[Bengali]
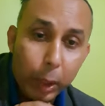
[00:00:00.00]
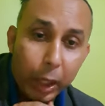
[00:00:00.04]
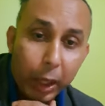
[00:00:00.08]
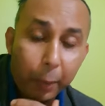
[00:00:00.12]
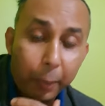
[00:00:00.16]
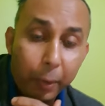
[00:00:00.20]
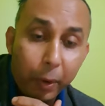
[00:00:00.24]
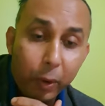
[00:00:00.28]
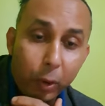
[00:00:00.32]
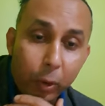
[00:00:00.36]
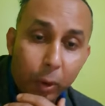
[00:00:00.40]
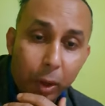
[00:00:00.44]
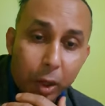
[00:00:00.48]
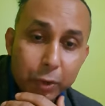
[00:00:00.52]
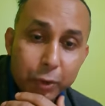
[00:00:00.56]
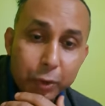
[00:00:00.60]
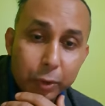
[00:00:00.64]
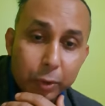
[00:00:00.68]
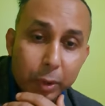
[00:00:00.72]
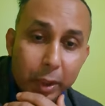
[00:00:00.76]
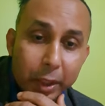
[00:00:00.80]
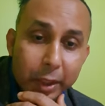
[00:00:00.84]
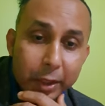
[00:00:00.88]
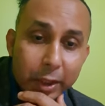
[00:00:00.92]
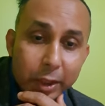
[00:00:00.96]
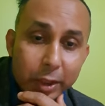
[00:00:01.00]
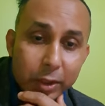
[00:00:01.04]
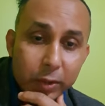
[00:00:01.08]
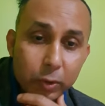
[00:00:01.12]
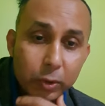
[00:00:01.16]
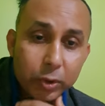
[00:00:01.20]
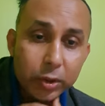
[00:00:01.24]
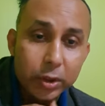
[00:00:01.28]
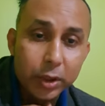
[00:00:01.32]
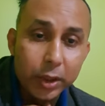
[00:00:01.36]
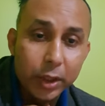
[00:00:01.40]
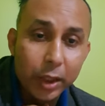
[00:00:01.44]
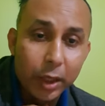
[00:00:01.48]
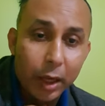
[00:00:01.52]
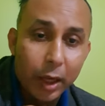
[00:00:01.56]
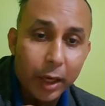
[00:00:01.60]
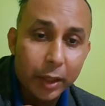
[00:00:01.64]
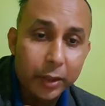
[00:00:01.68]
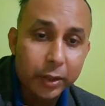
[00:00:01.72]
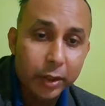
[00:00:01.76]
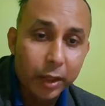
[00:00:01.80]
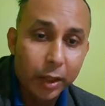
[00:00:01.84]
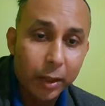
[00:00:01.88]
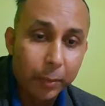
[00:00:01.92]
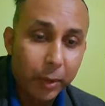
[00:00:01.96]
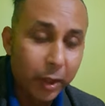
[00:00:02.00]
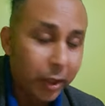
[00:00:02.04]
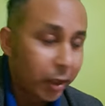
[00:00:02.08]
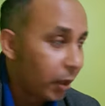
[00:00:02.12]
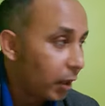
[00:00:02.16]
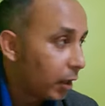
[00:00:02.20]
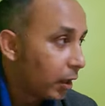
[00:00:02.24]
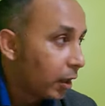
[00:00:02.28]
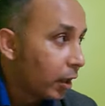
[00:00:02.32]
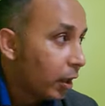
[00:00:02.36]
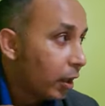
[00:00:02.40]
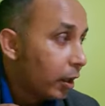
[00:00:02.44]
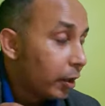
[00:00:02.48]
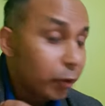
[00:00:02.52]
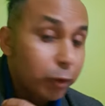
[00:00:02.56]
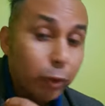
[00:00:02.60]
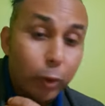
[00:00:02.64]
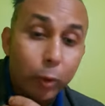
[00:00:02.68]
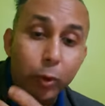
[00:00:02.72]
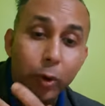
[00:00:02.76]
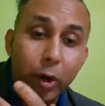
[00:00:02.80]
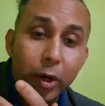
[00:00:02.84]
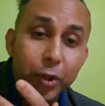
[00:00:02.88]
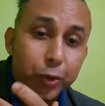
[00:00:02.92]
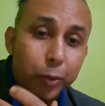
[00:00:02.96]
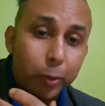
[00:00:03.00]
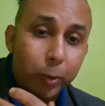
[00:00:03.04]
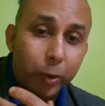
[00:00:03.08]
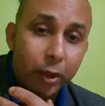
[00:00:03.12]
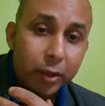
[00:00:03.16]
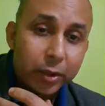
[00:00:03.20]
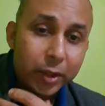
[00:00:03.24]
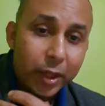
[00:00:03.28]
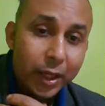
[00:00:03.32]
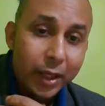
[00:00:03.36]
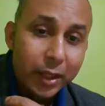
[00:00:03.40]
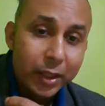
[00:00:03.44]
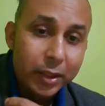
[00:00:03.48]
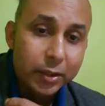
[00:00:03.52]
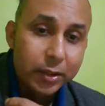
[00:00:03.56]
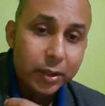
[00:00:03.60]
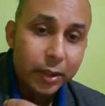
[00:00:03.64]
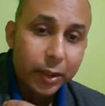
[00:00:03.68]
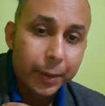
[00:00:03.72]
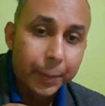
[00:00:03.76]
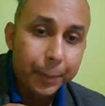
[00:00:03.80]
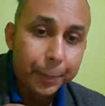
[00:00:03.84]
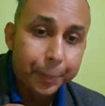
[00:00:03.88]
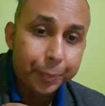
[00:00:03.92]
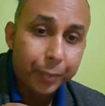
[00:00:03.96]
লেখাপড়া করার জন্য এই দেশ হচ্ছে গিয়ে একটা মানে স্বর্গরাজ্য বলা যায় যে